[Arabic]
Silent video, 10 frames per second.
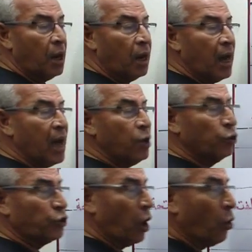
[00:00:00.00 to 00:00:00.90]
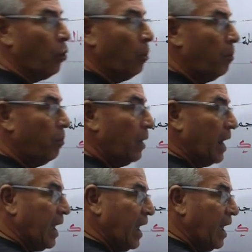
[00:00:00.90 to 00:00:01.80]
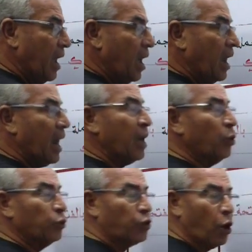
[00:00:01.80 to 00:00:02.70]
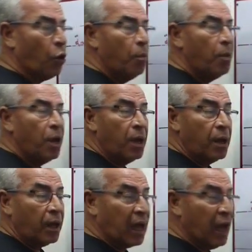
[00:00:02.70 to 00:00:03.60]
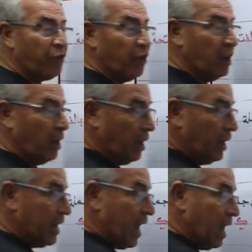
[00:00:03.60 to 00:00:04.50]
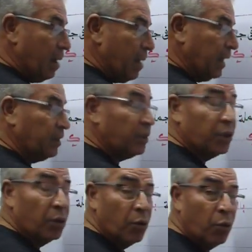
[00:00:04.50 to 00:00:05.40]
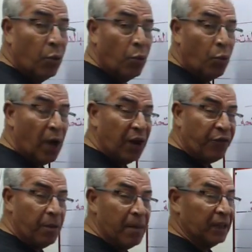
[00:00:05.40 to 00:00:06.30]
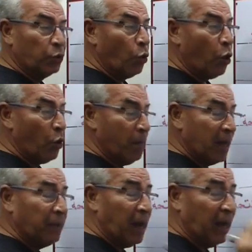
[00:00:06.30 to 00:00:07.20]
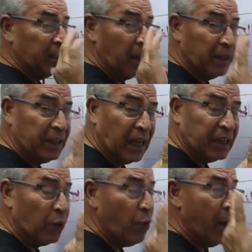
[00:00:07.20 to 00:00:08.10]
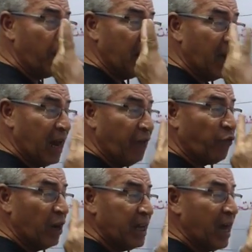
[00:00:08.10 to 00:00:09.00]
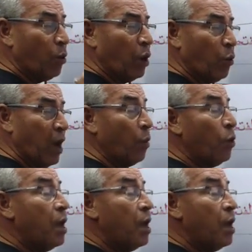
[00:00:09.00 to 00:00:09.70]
لا ينطقوا لا ايه لا ينطقوا كاف الياء المد والف المد وواو المد ما احنا عندنا المد ثلاث انواع بالالف والياء والواو